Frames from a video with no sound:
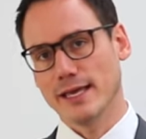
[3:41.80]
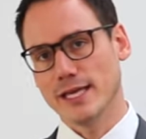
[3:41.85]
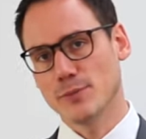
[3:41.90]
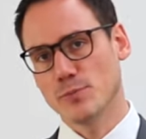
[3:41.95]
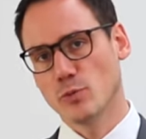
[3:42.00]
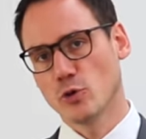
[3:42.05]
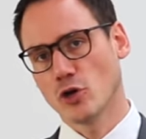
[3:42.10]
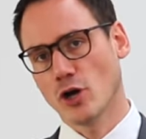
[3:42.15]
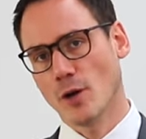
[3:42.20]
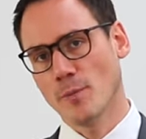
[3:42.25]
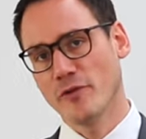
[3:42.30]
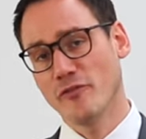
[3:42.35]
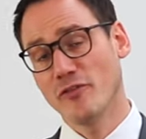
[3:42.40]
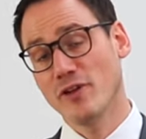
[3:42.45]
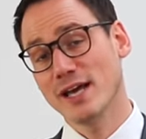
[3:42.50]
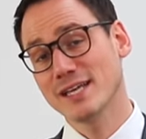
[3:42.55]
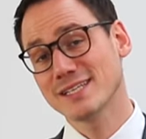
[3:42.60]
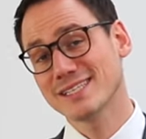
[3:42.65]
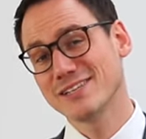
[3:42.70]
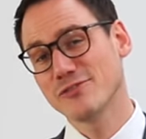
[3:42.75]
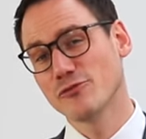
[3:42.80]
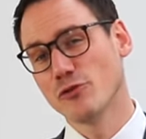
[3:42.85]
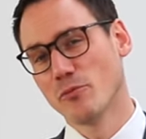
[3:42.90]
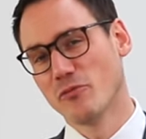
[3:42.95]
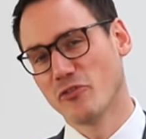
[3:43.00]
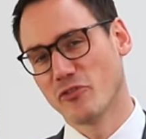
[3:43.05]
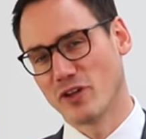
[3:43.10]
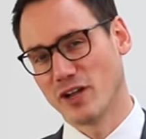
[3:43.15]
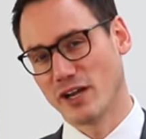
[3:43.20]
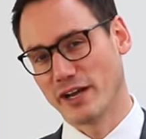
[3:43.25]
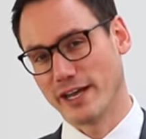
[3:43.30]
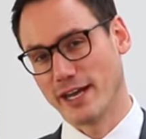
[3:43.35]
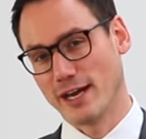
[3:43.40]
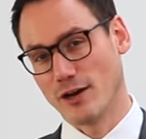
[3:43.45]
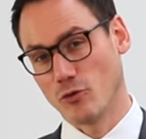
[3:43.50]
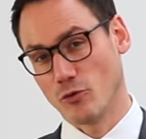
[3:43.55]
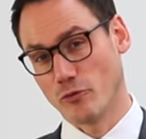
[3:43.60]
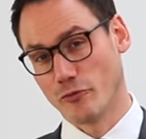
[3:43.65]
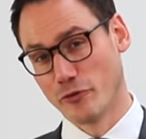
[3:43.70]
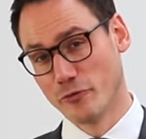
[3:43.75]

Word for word: ich bekomme vielleicht die Fünftelregelung.